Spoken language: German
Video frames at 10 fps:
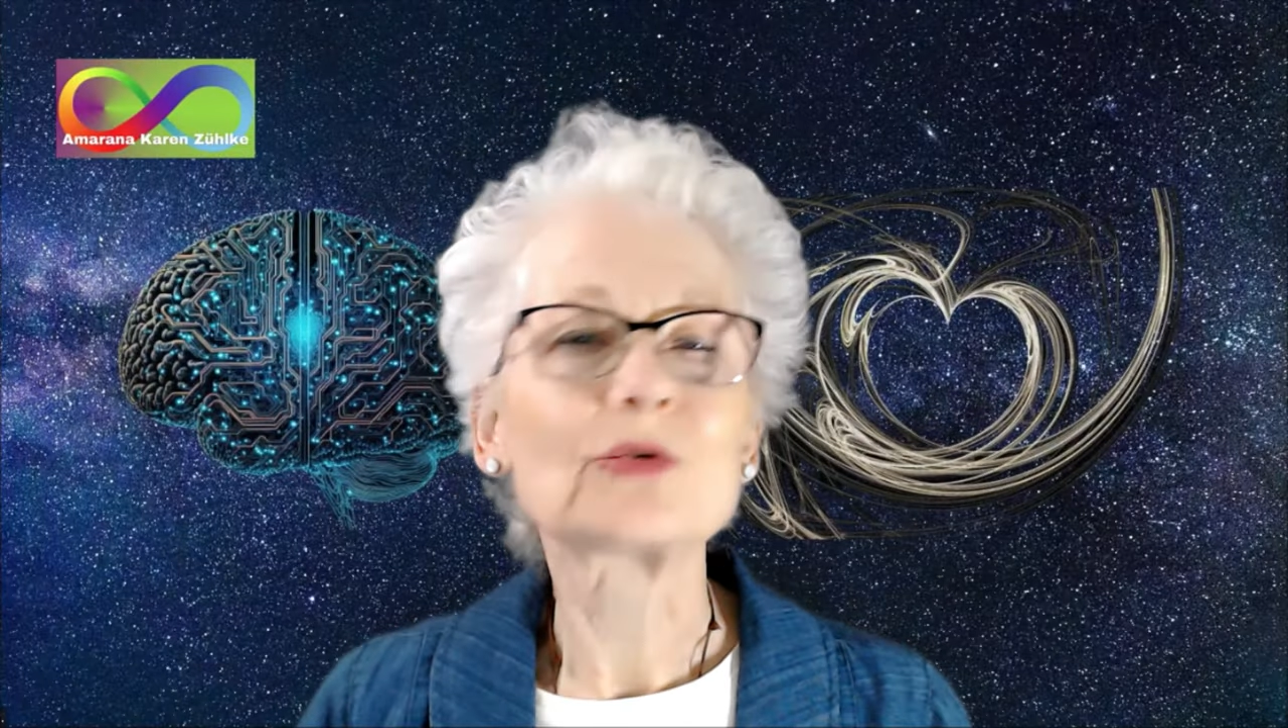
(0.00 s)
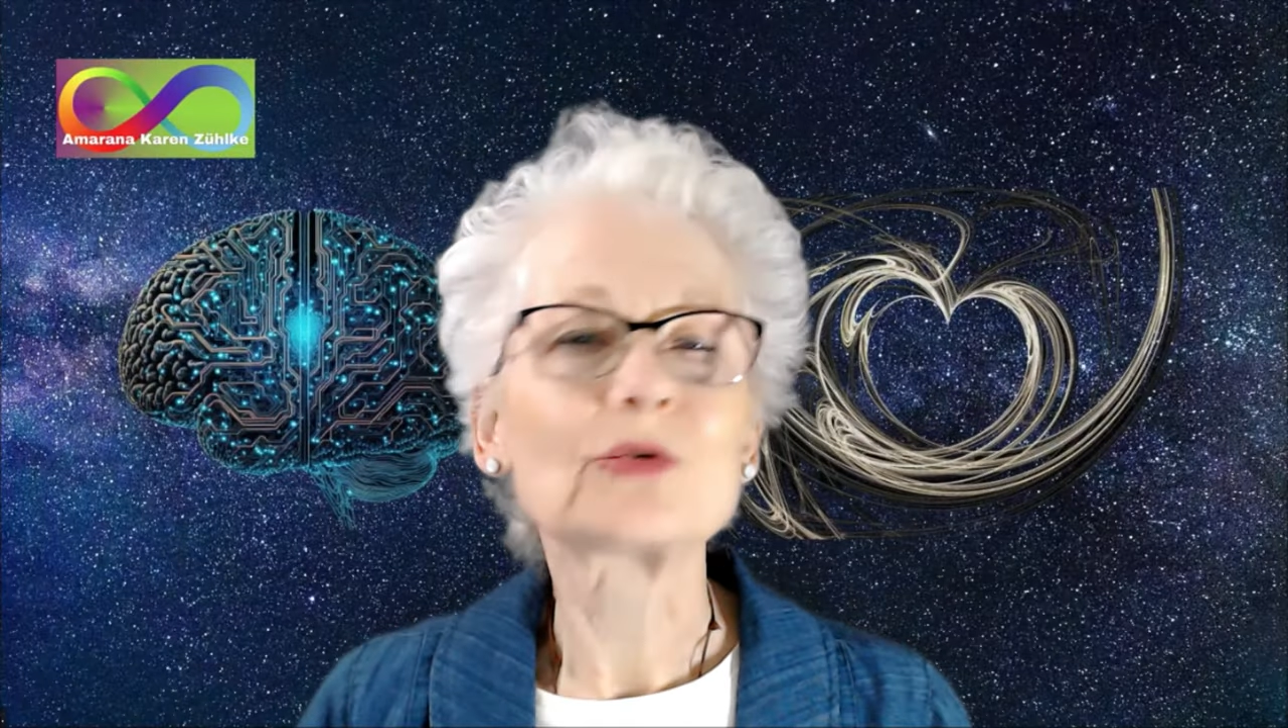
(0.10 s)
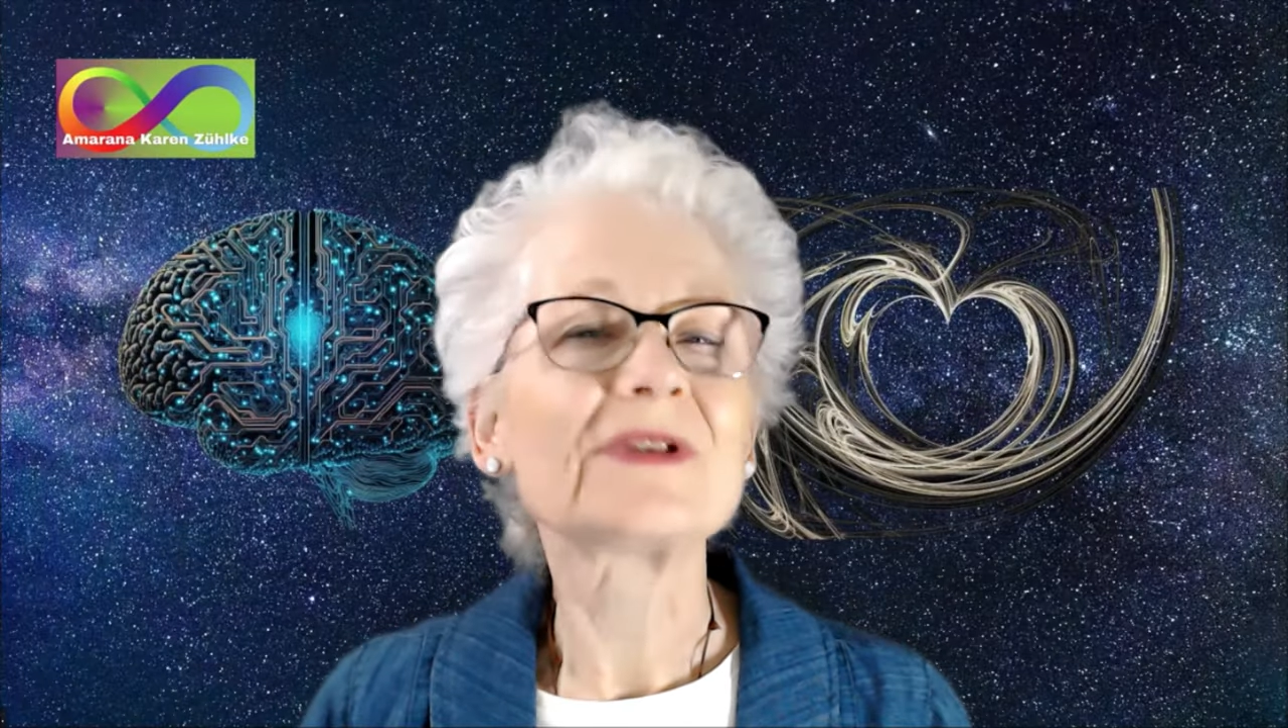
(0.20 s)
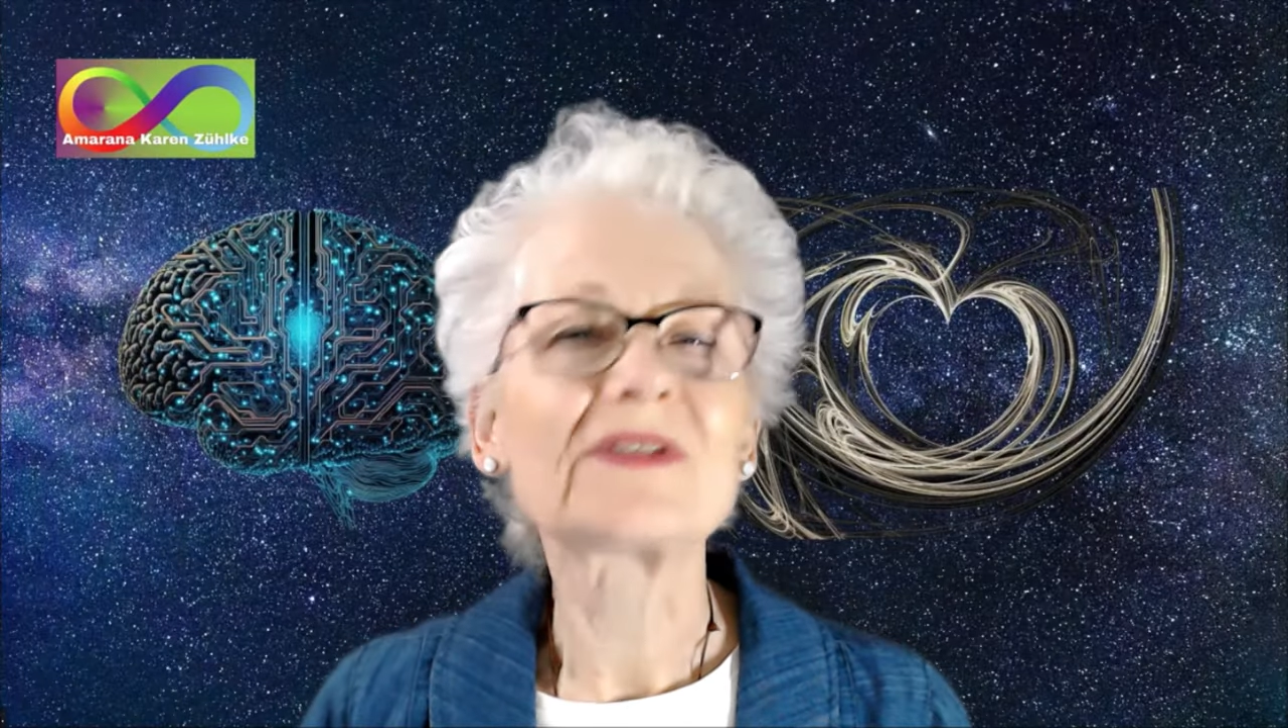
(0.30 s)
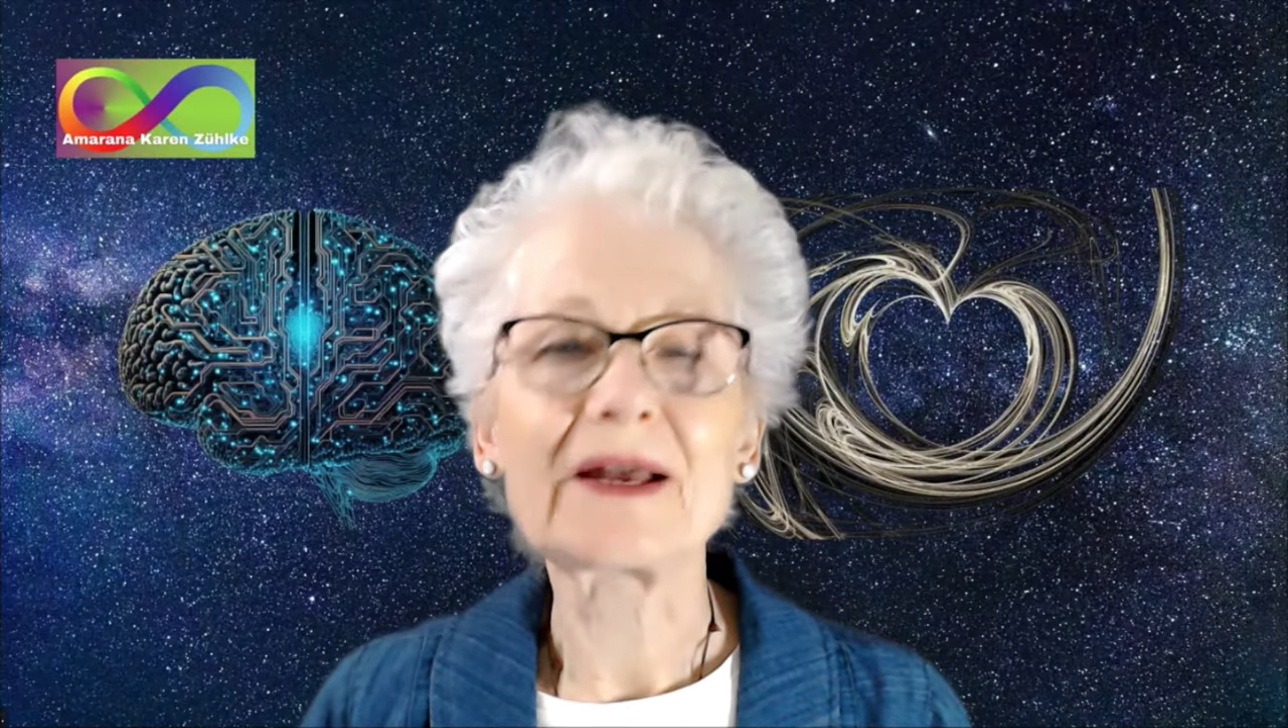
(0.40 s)

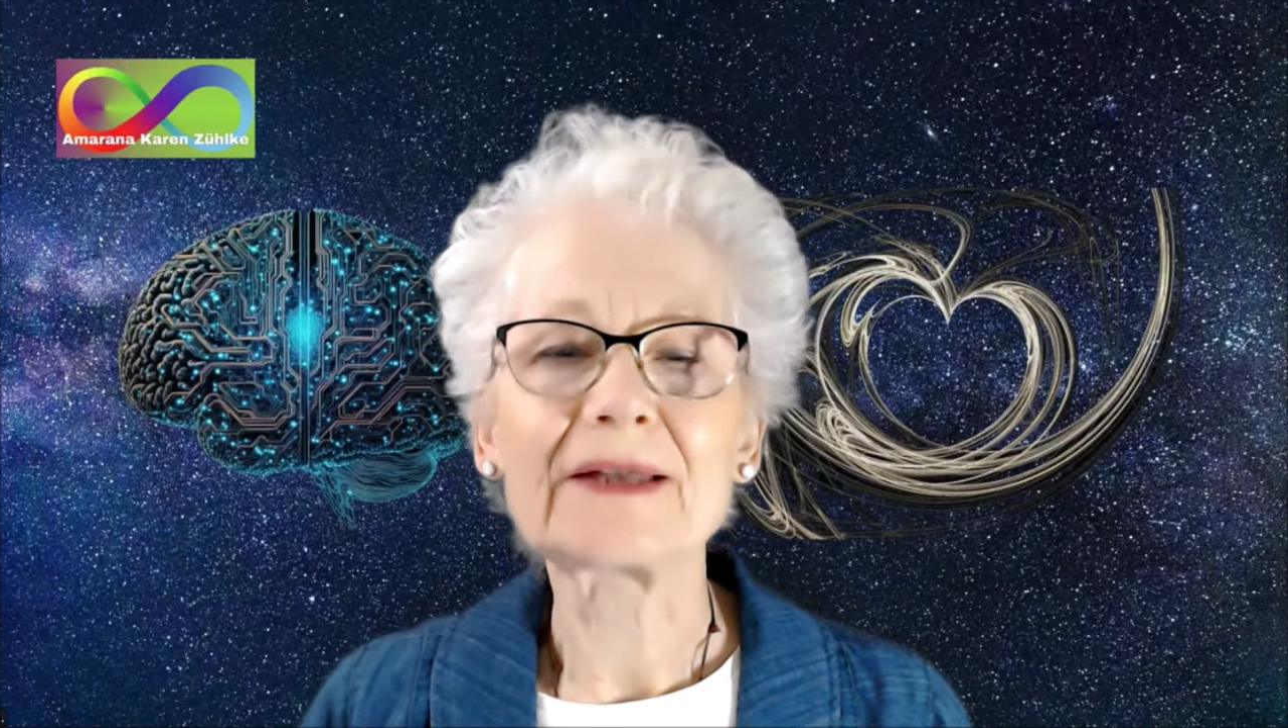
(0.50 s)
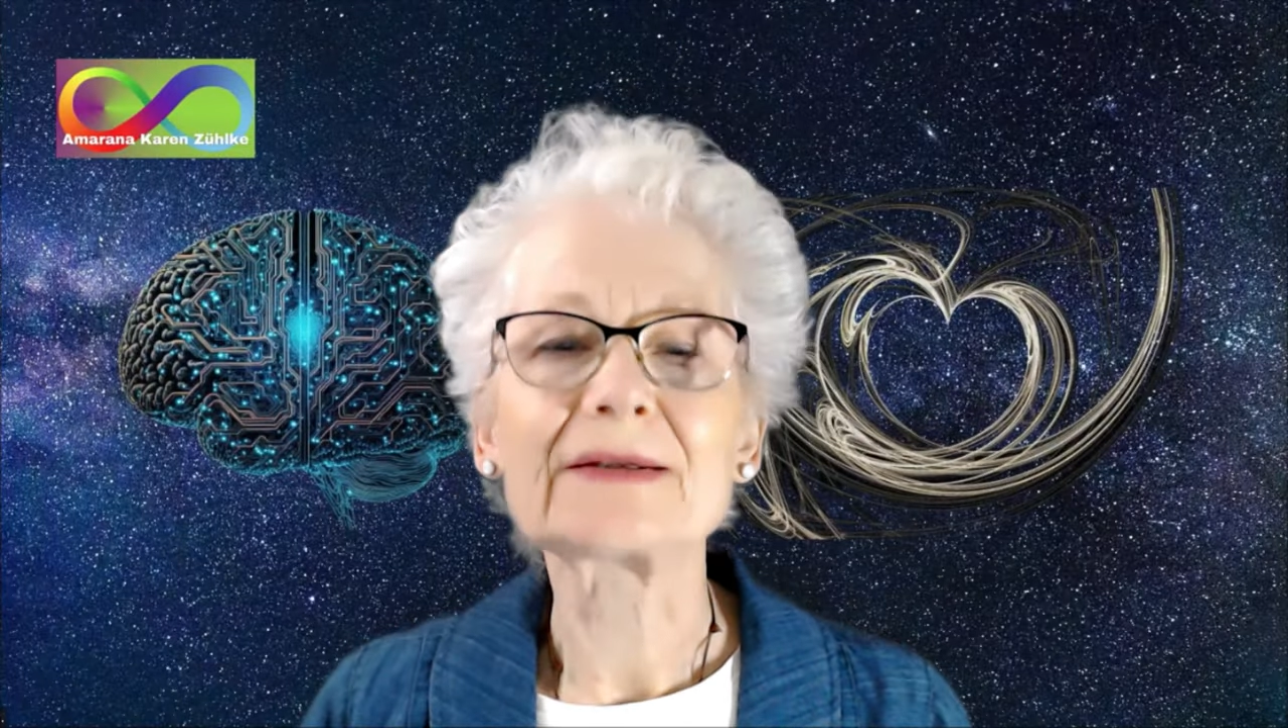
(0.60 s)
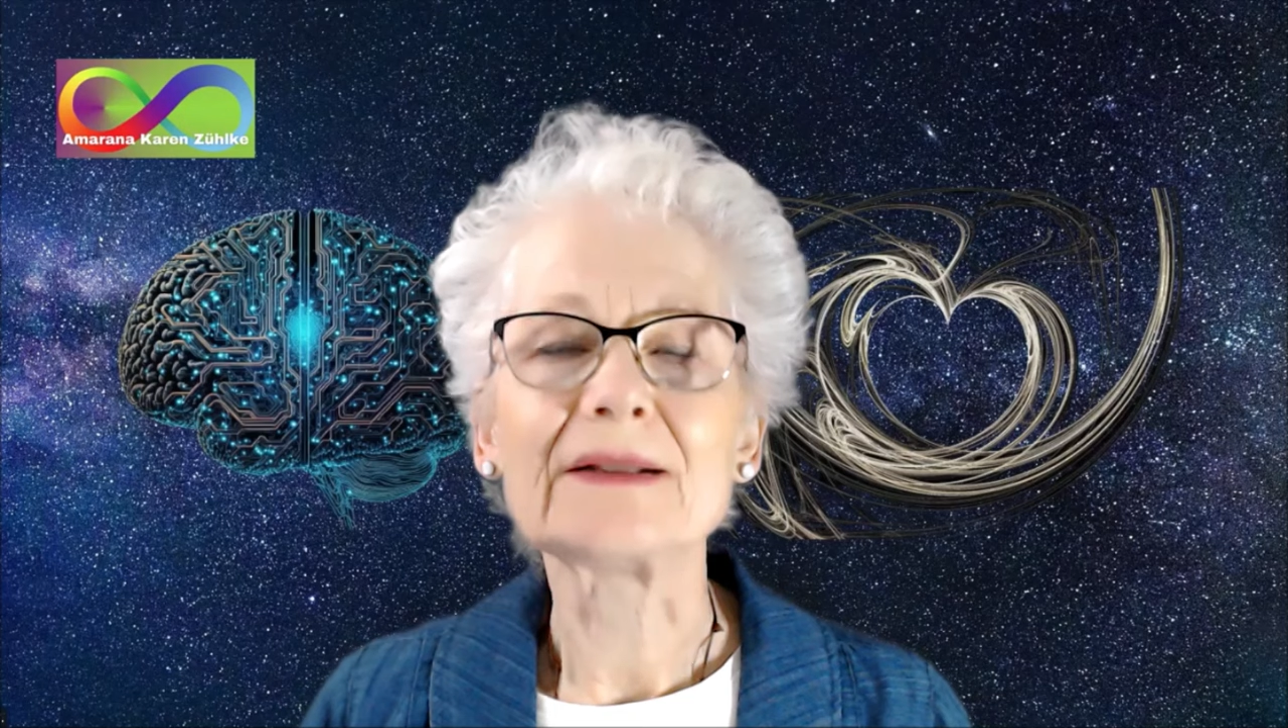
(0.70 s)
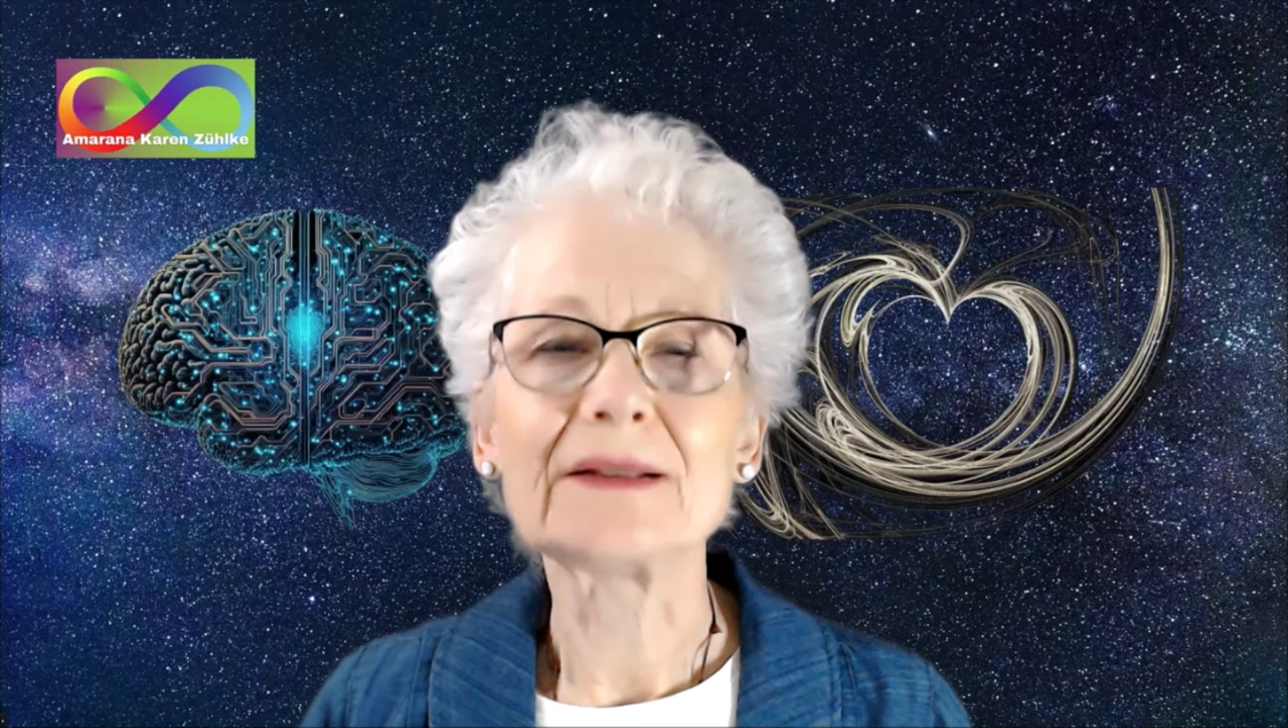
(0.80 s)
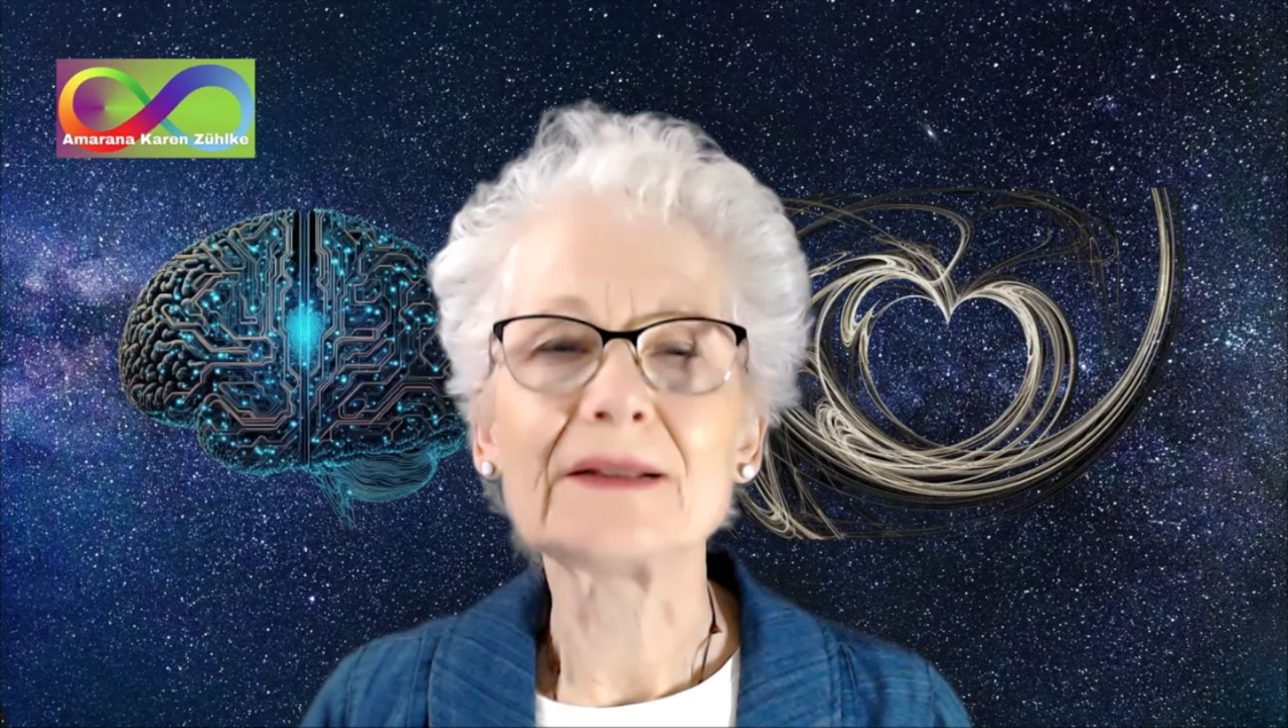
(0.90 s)
schon seit